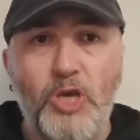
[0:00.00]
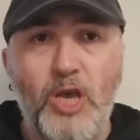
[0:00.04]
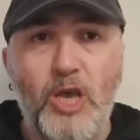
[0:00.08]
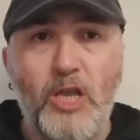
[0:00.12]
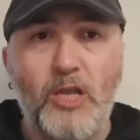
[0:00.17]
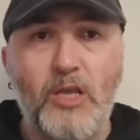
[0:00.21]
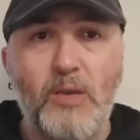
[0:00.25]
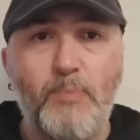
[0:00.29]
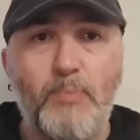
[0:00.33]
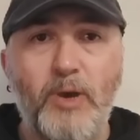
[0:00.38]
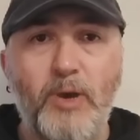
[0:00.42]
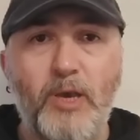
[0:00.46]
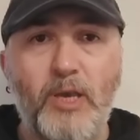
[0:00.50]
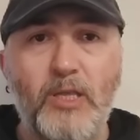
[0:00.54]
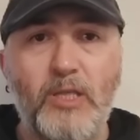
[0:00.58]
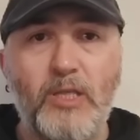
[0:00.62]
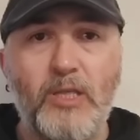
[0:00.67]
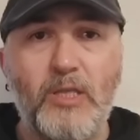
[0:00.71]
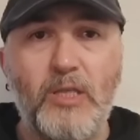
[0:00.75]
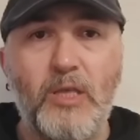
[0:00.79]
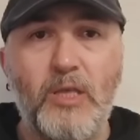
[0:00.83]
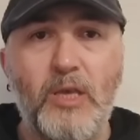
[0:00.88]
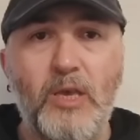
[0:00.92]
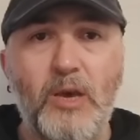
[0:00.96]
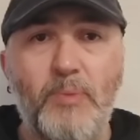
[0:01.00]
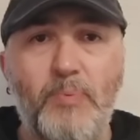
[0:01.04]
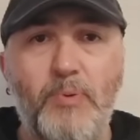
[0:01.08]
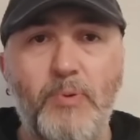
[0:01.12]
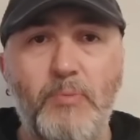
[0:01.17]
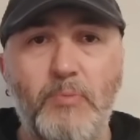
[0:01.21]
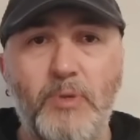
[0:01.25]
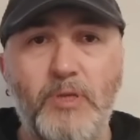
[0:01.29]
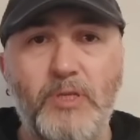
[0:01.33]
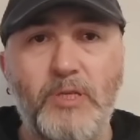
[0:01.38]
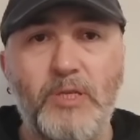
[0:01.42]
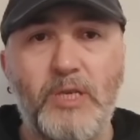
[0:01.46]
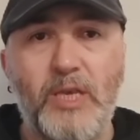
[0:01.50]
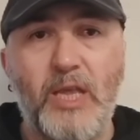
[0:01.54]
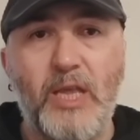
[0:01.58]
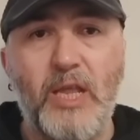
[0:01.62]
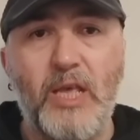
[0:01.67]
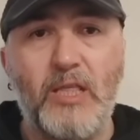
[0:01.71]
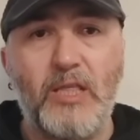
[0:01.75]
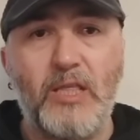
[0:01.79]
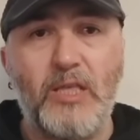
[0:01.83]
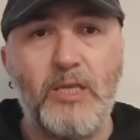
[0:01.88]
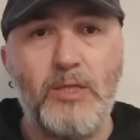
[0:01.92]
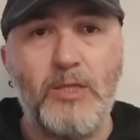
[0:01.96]
yargı paketinde yapılması
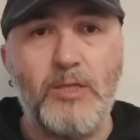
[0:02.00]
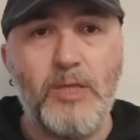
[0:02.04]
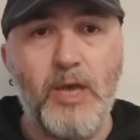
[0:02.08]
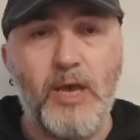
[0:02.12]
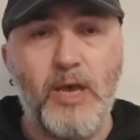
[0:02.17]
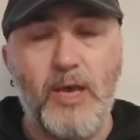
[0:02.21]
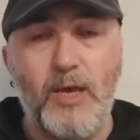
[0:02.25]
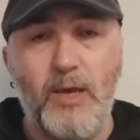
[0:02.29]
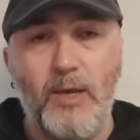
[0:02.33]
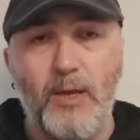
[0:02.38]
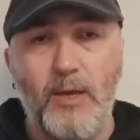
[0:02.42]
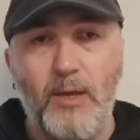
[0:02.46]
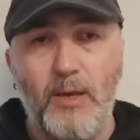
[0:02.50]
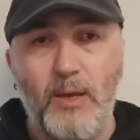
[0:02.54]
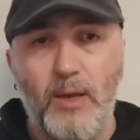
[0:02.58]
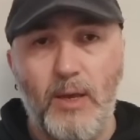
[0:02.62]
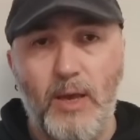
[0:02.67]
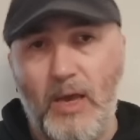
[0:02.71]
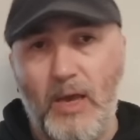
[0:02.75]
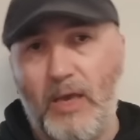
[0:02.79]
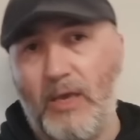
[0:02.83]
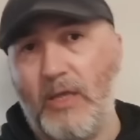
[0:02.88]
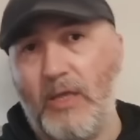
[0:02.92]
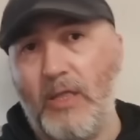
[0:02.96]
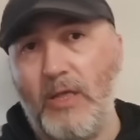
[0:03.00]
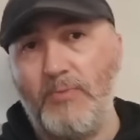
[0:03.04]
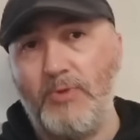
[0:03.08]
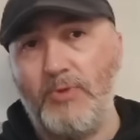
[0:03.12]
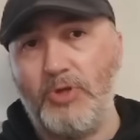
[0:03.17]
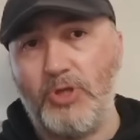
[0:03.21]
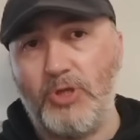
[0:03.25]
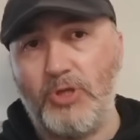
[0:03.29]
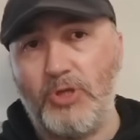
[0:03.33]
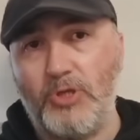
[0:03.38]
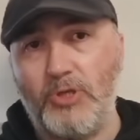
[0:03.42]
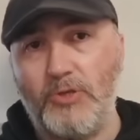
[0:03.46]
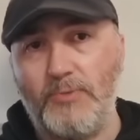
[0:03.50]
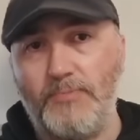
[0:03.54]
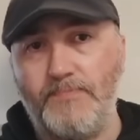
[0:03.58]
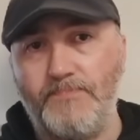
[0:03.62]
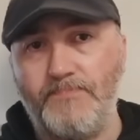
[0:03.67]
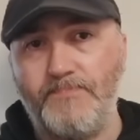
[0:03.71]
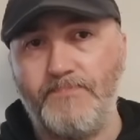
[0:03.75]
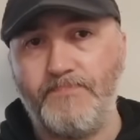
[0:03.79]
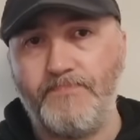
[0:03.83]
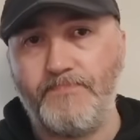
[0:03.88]
gerektiğini de eklemiştir.